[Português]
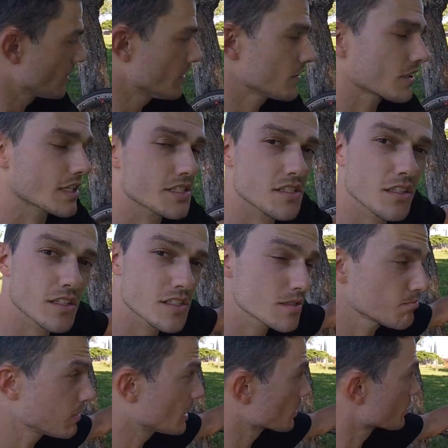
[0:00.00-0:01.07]
trazendo esse
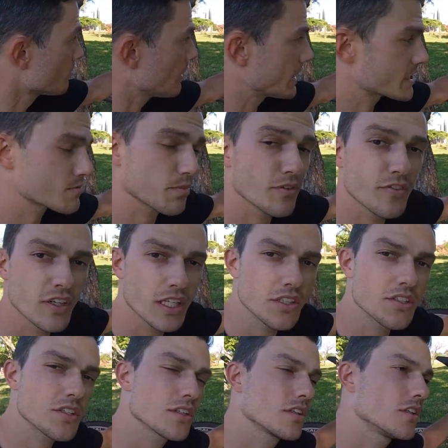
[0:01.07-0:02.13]
banco mais para
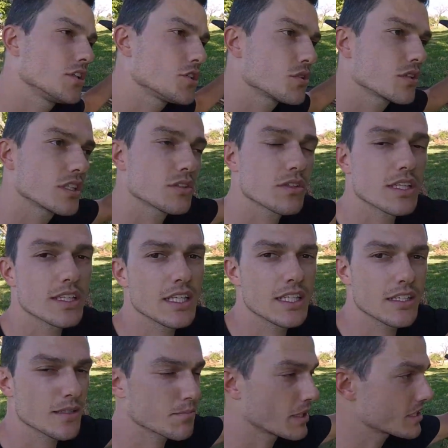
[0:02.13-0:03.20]
frente e jogando o
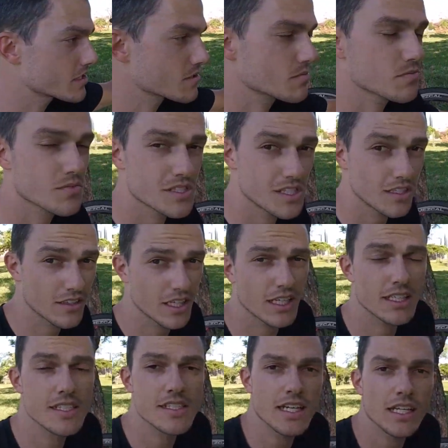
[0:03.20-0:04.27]
atleta mais
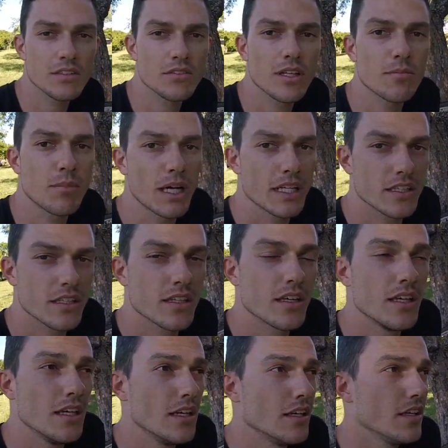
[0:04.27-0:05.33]
centralizado na bike.
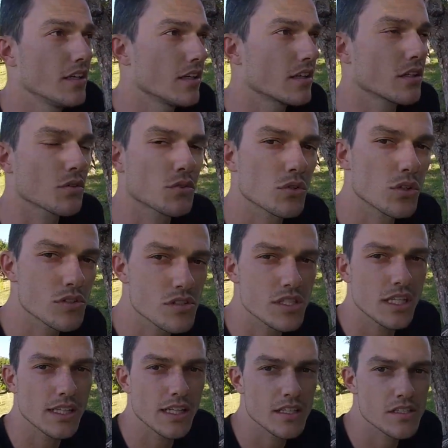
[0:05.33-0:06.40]
Então, todos os
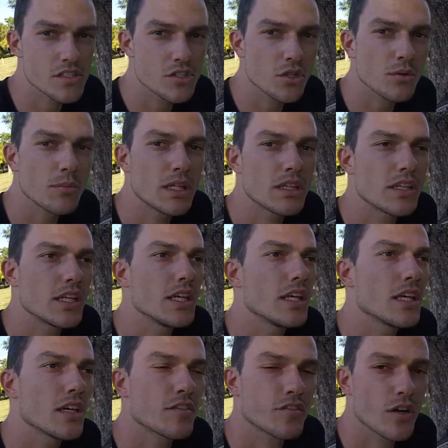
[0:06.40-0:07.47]
detalhes de
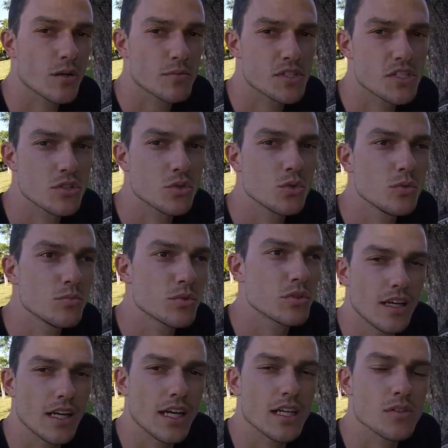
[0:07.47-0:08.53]
geometria, formas de
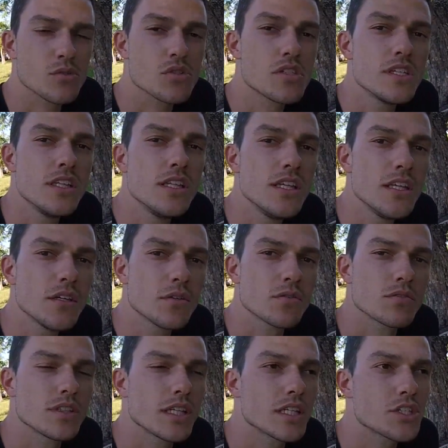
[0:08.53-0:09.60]
tubo
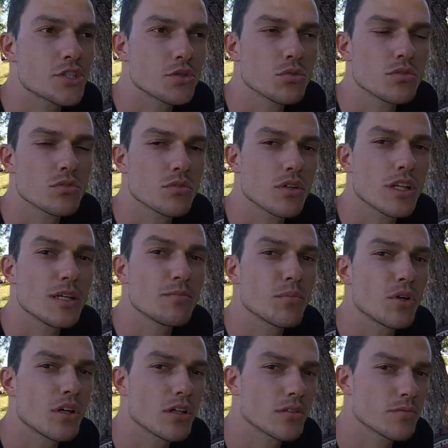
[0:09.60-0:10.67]
auxiliam e ajudam,
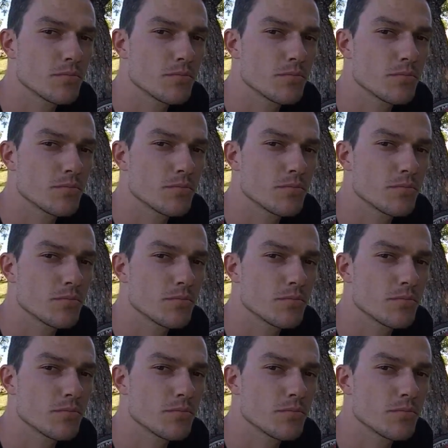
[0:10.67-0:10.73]
colaboram